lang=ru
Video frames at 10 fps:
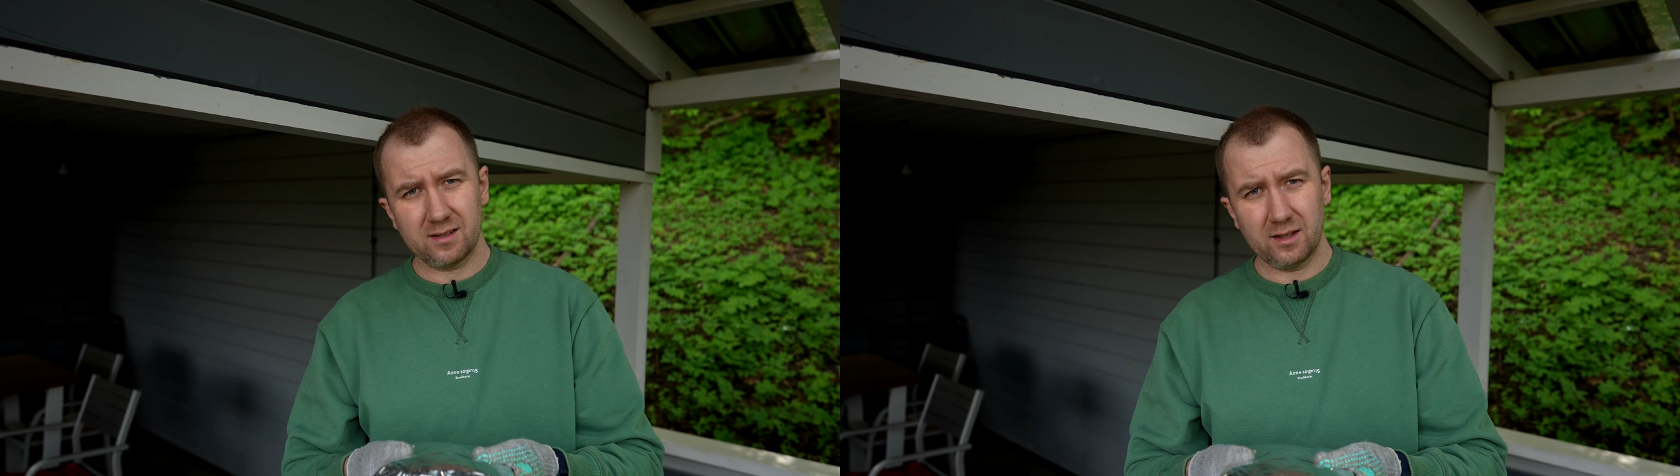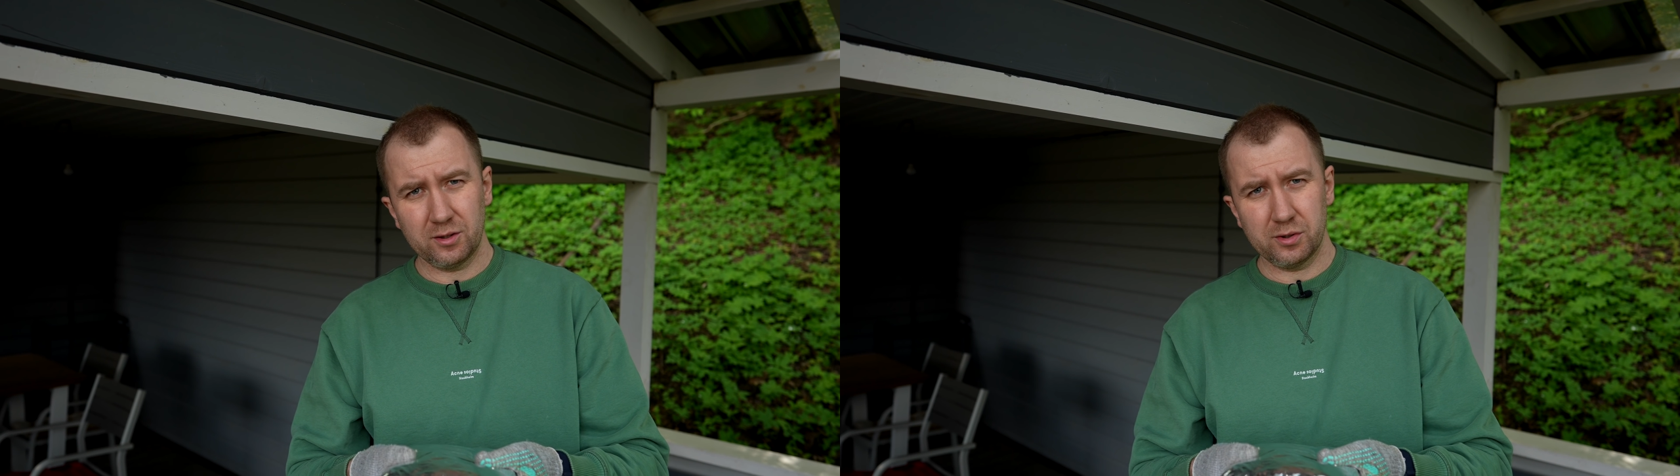
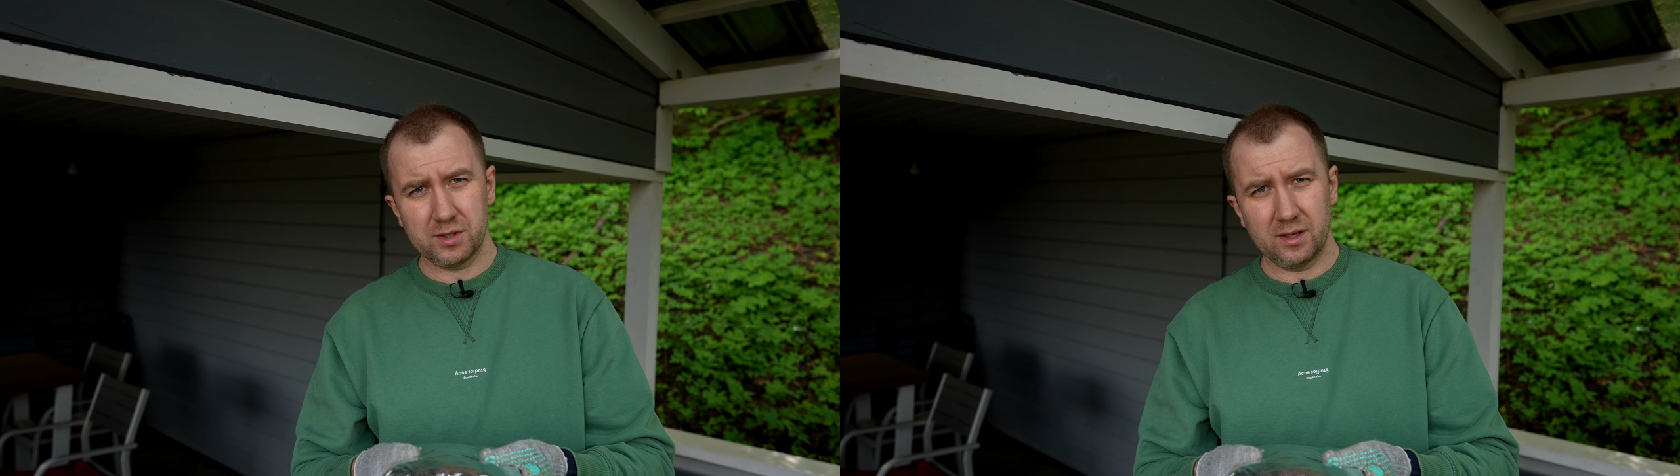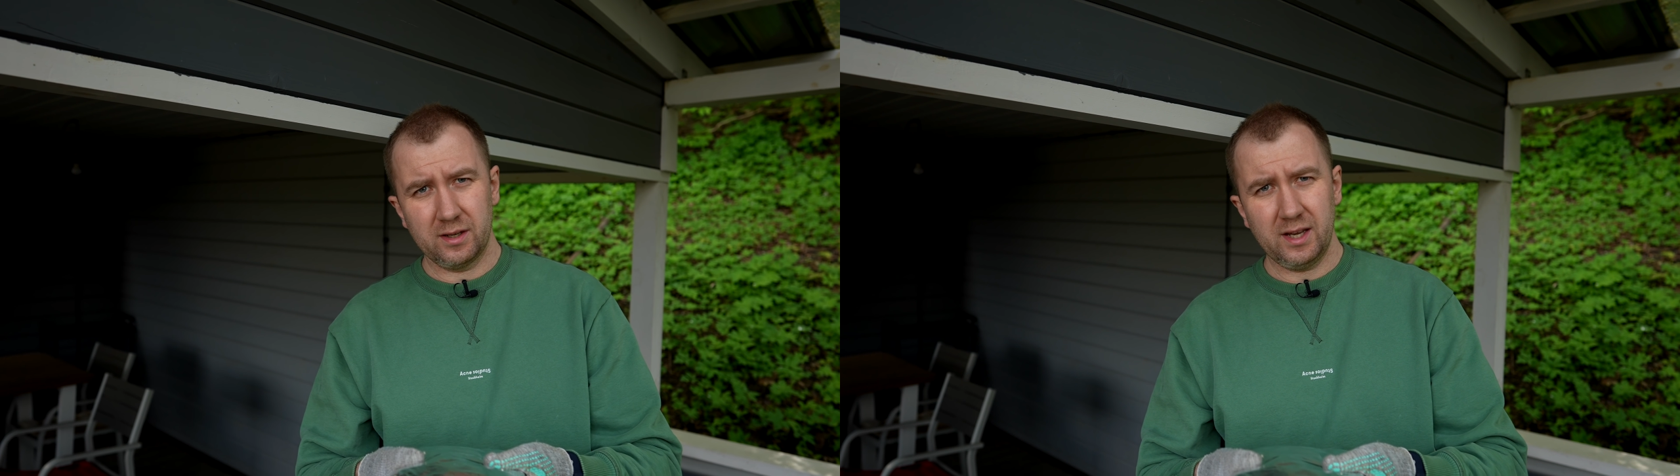
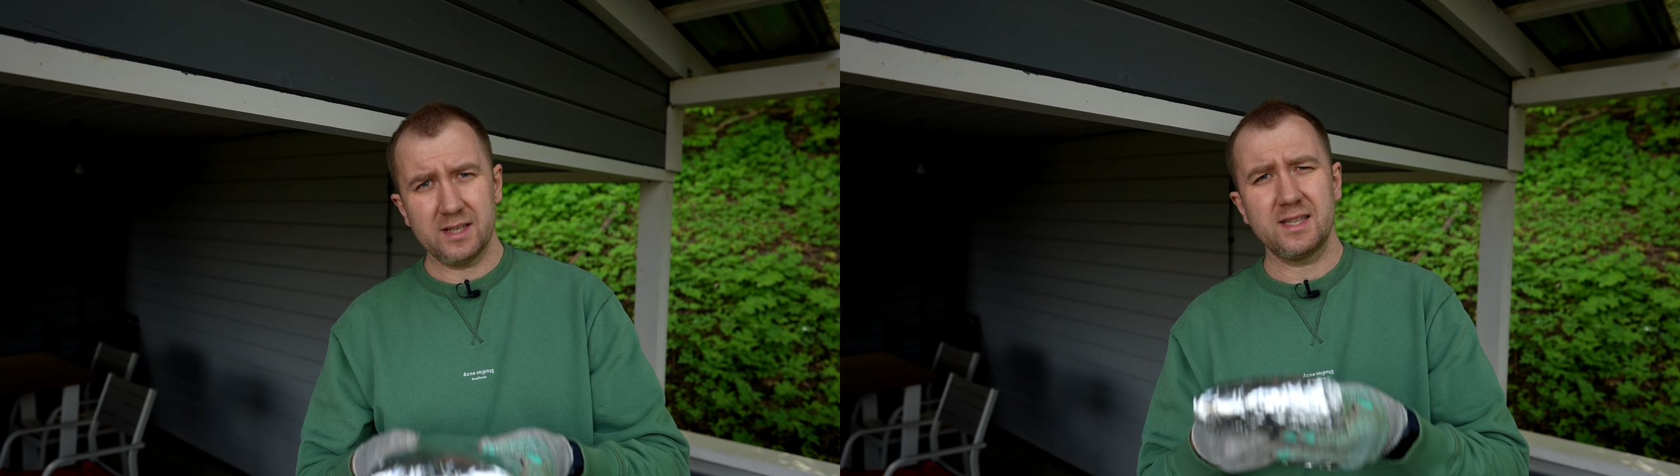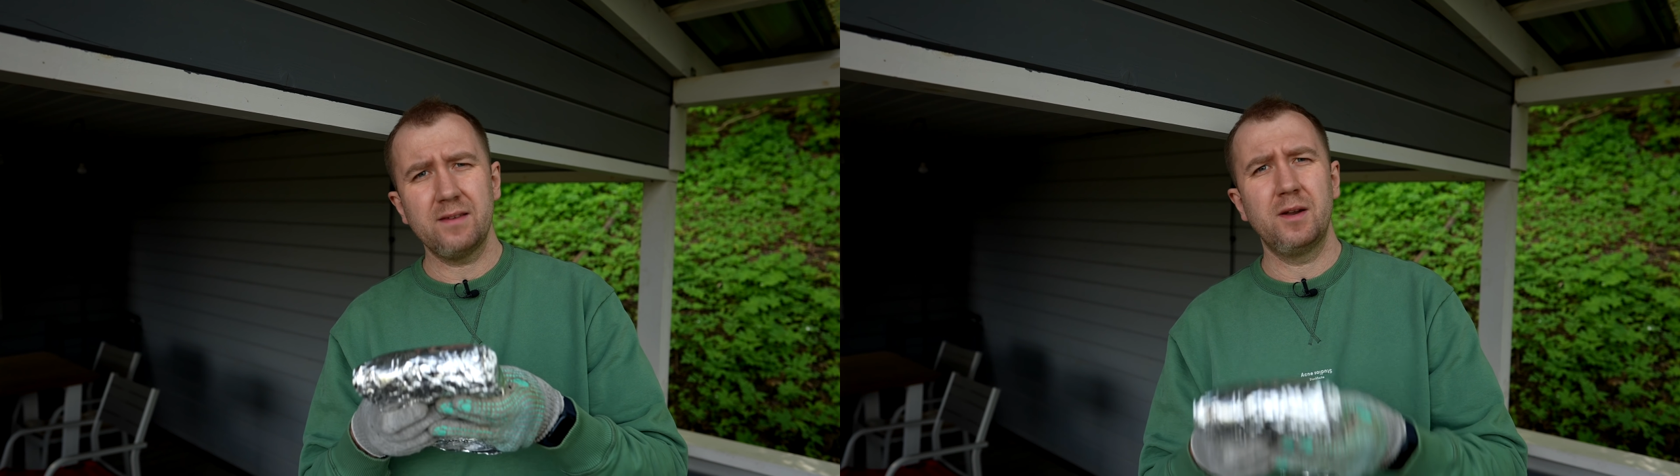холодоса и
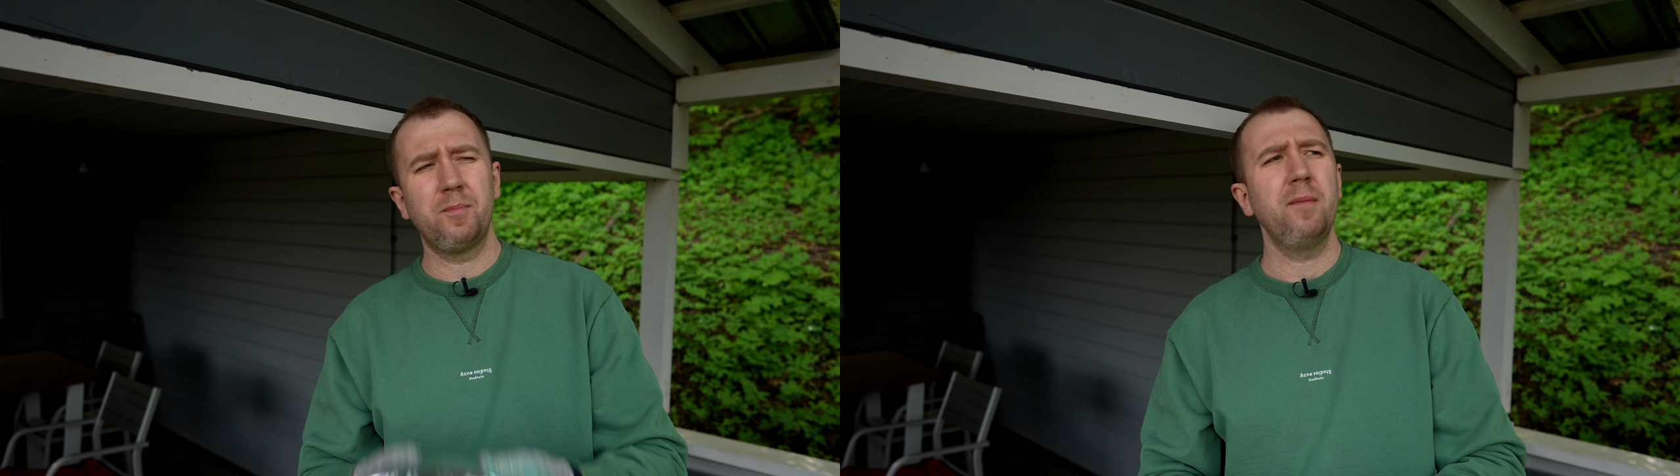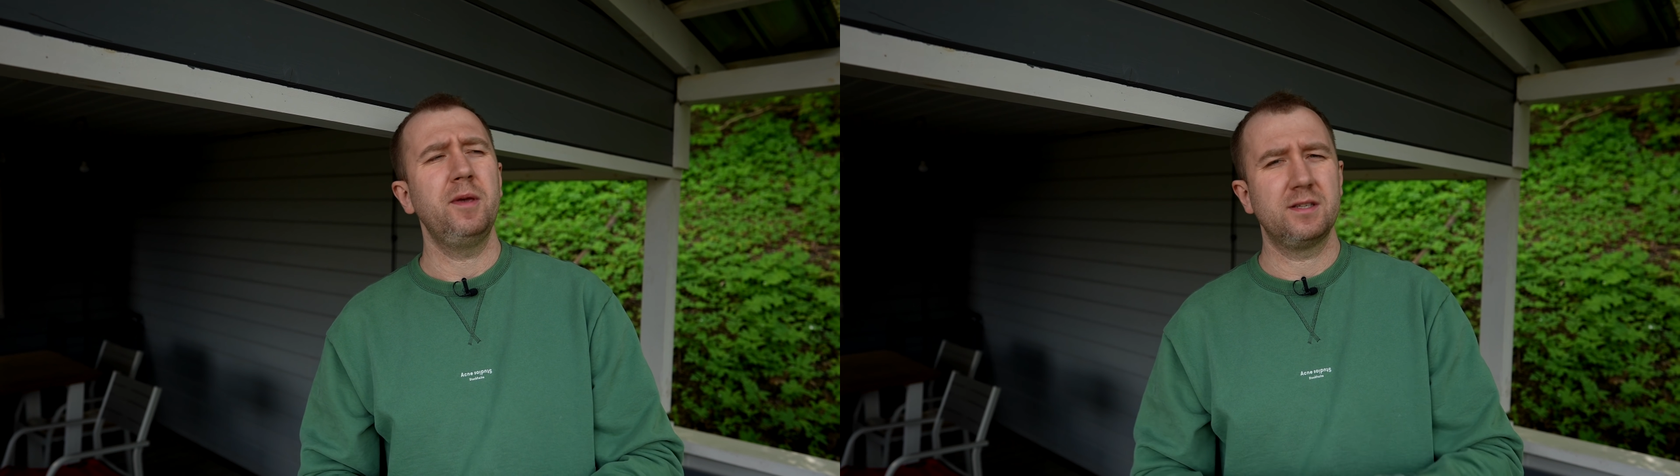оставили,
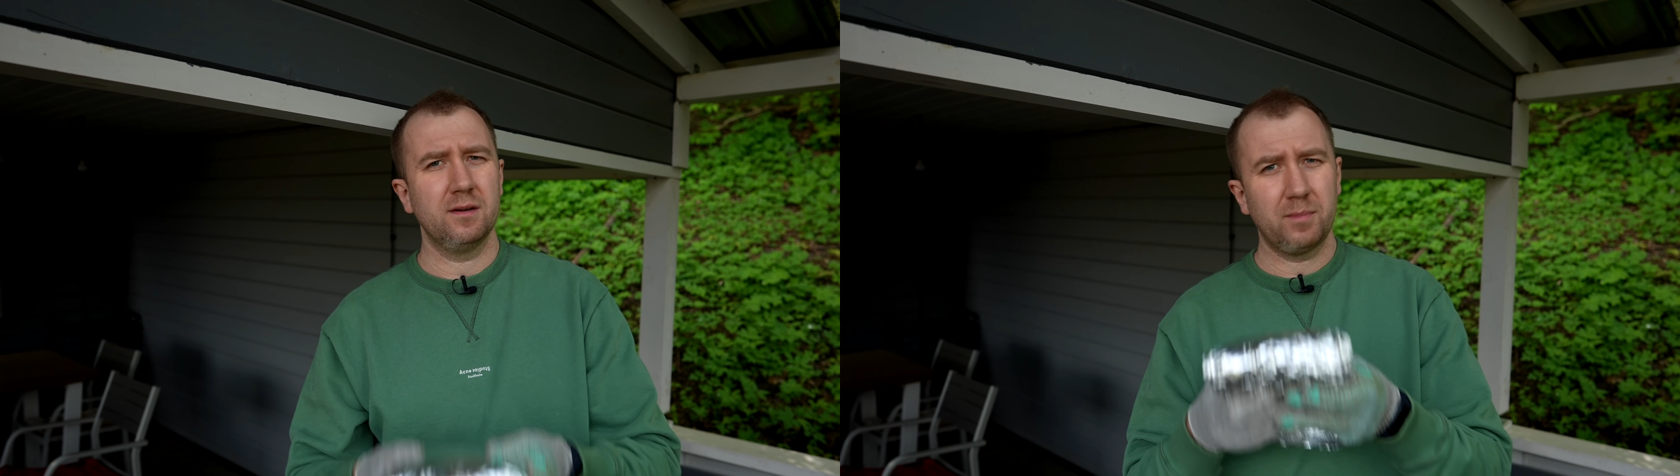поймите,